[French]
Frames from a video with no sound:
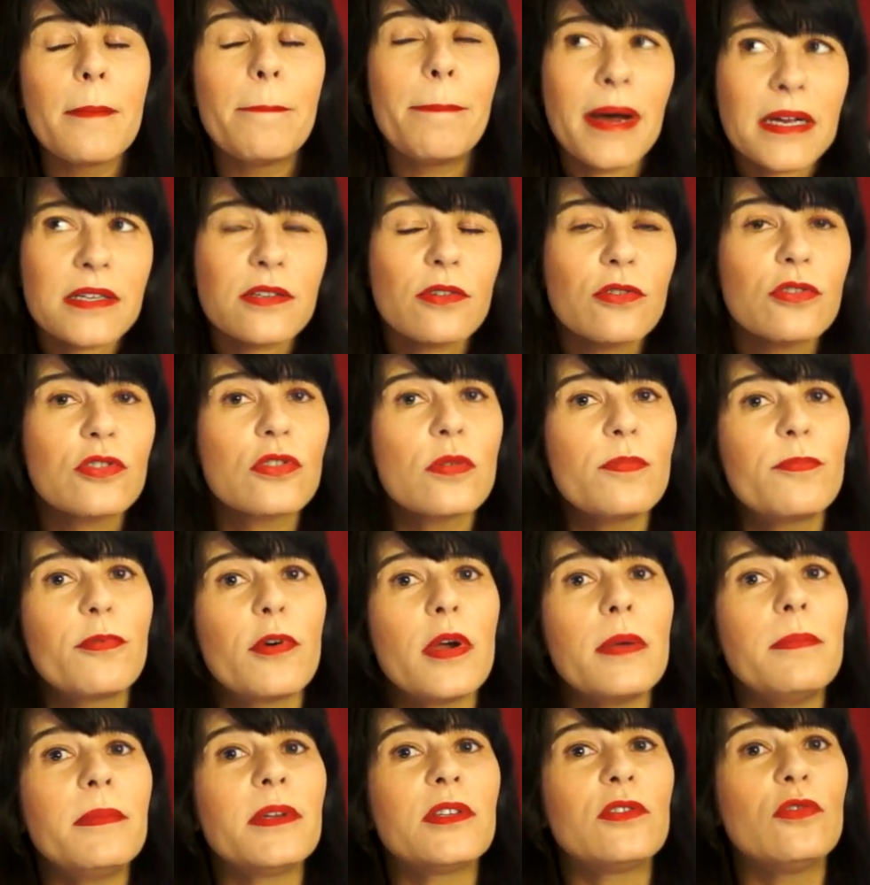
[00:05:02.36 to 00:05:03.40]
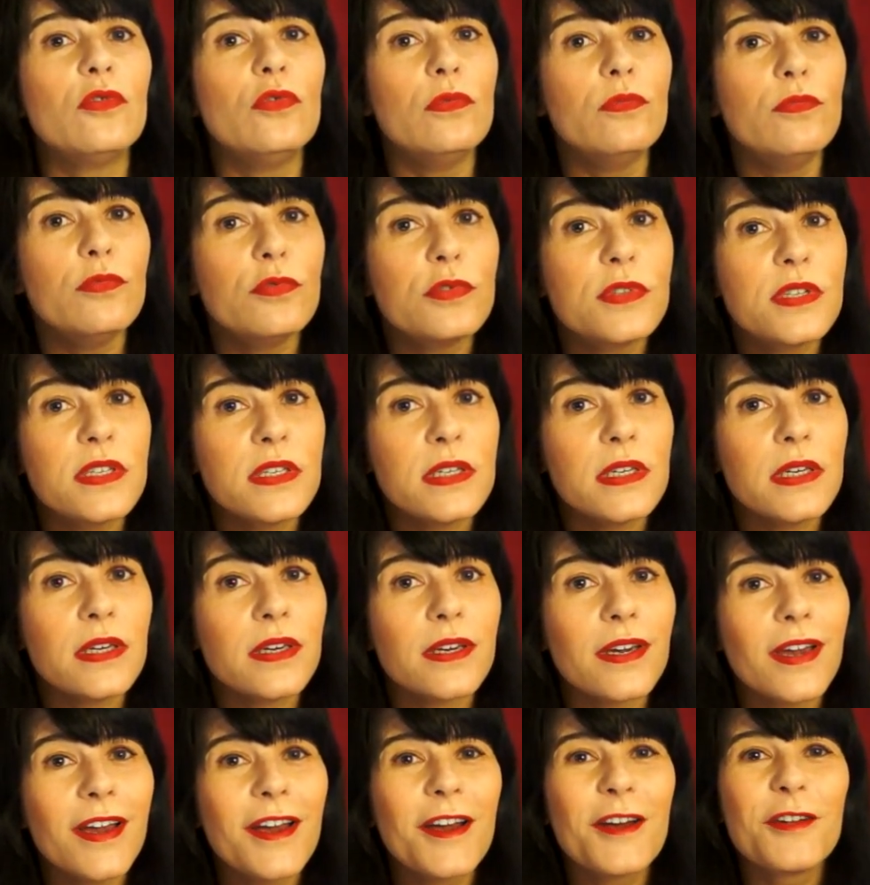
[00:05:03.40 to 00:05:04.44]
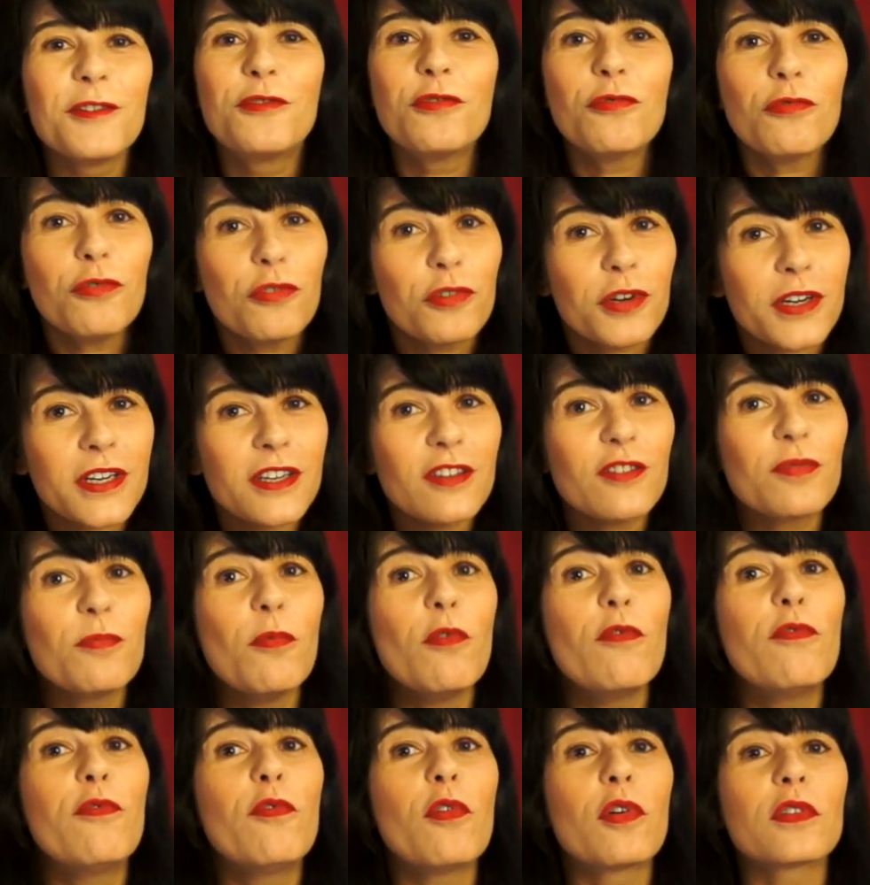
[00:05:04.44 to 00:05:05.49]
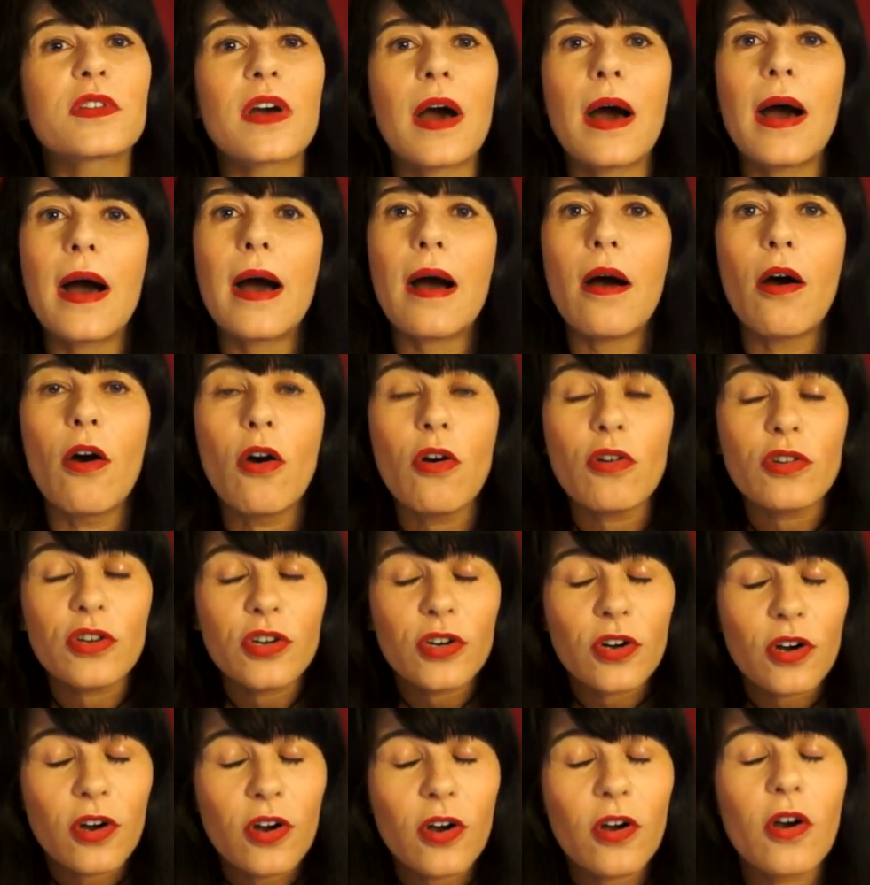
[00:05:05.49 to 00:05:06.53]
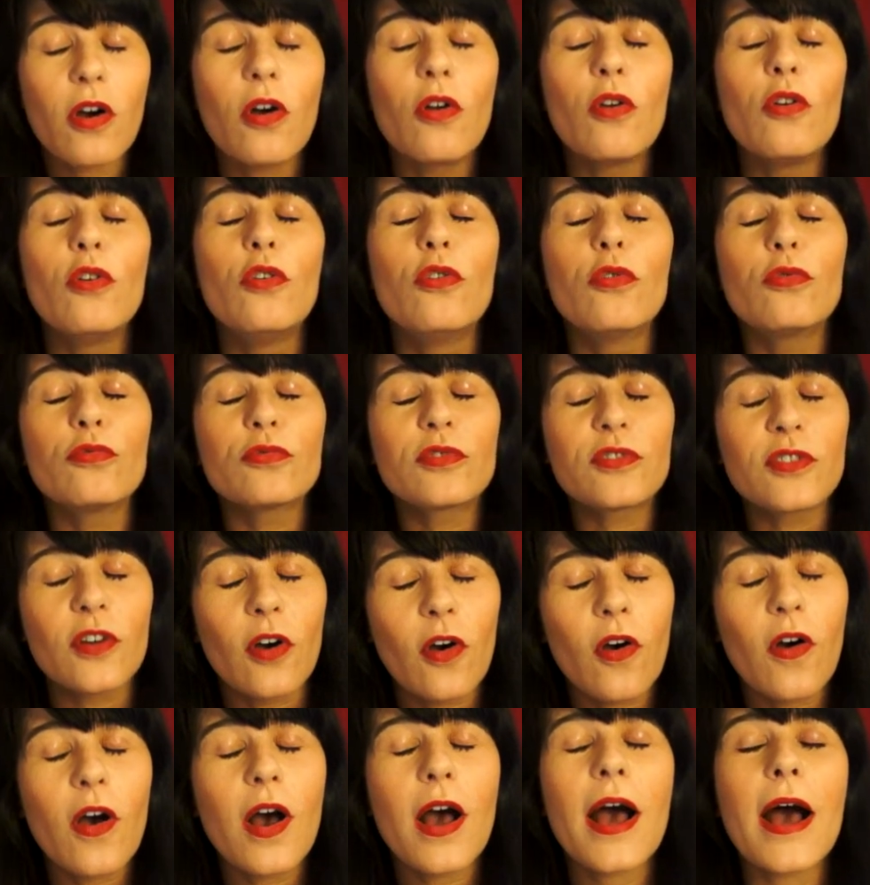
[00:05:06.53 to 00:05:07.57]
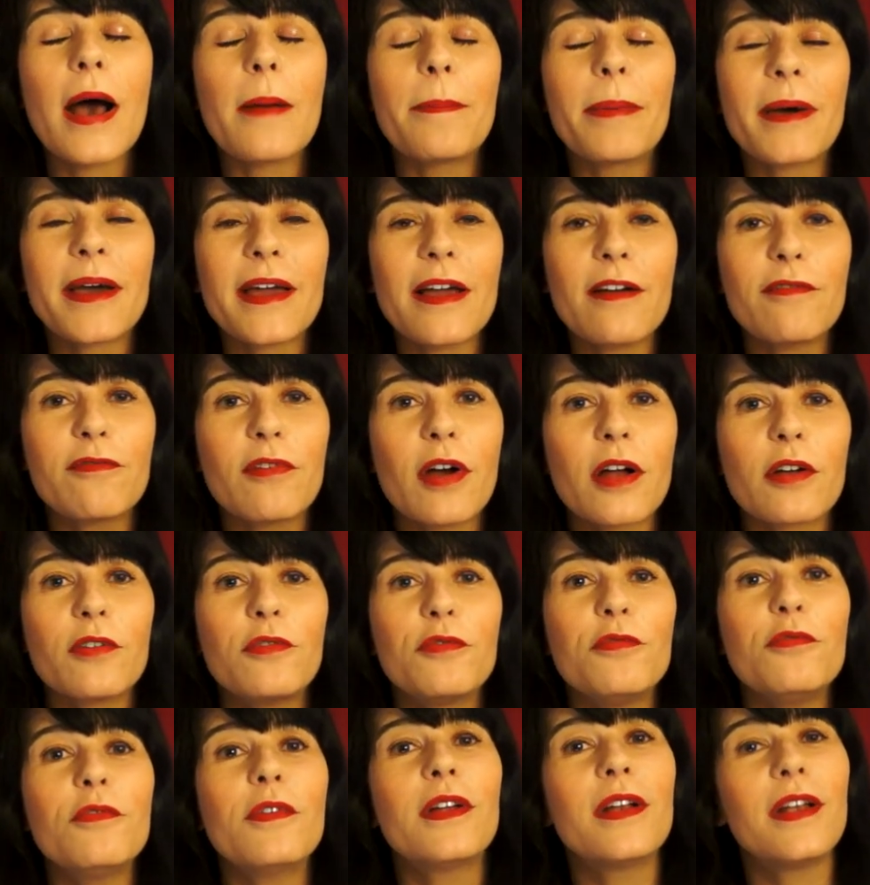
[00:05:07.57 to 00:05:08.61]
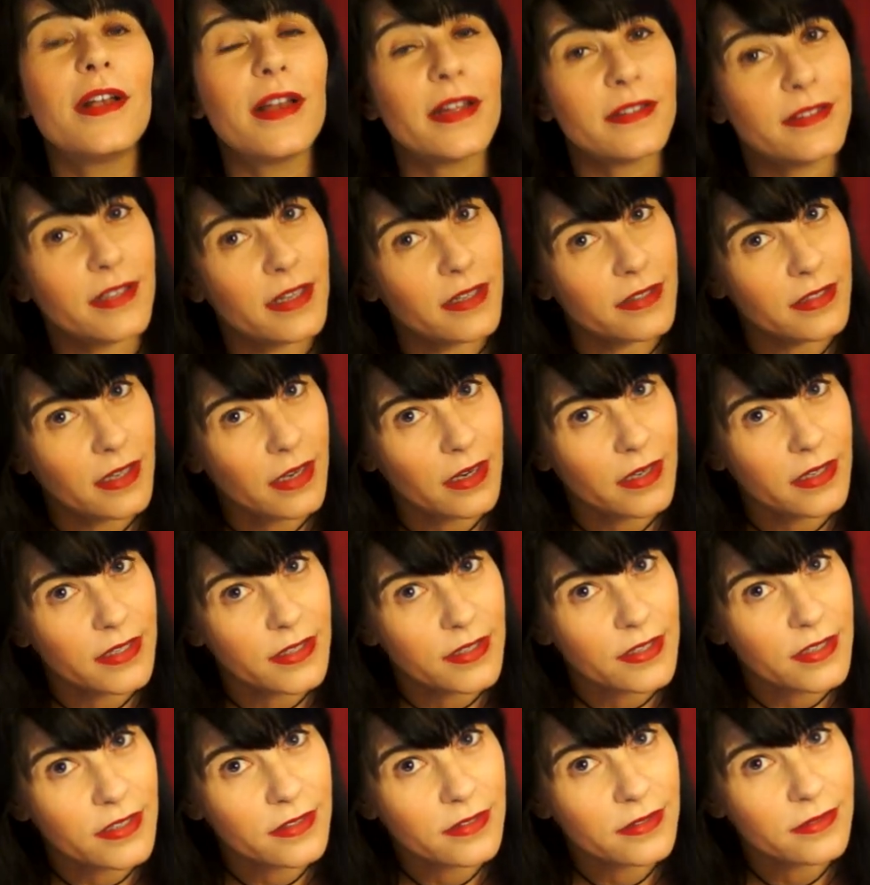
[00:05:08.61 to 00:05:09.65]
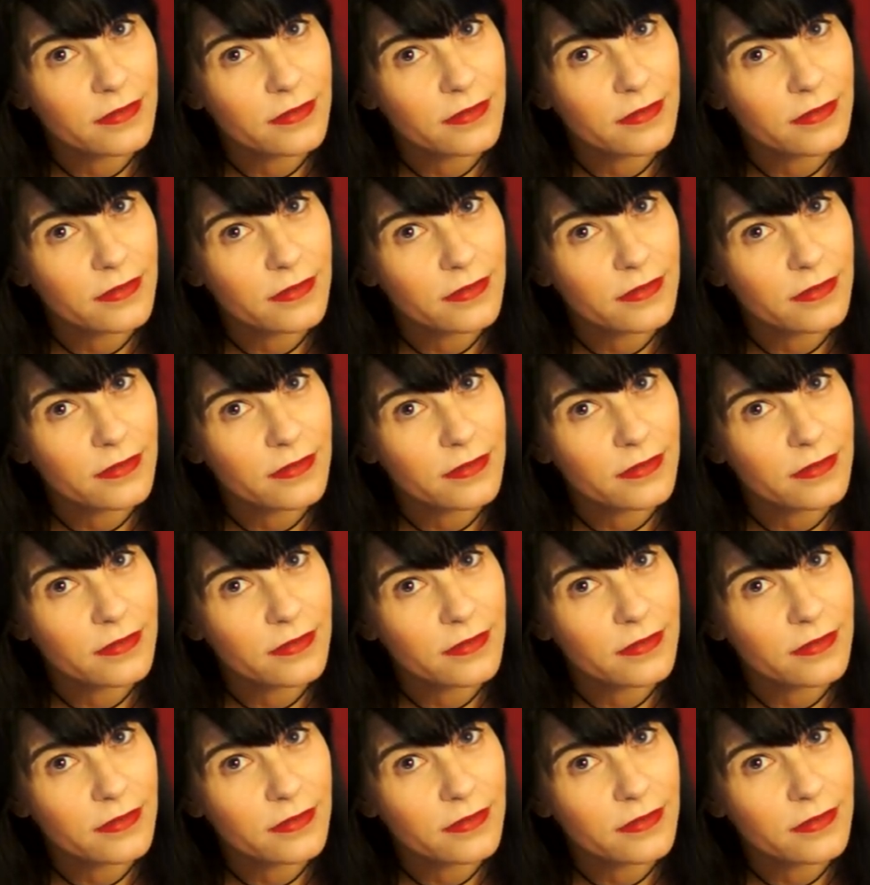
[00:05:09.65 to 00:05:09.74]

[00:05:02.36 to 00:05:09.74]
parce que ce poème est une musique dont le rythme vous entra encore longtemps après avoir lu la dernière ligne.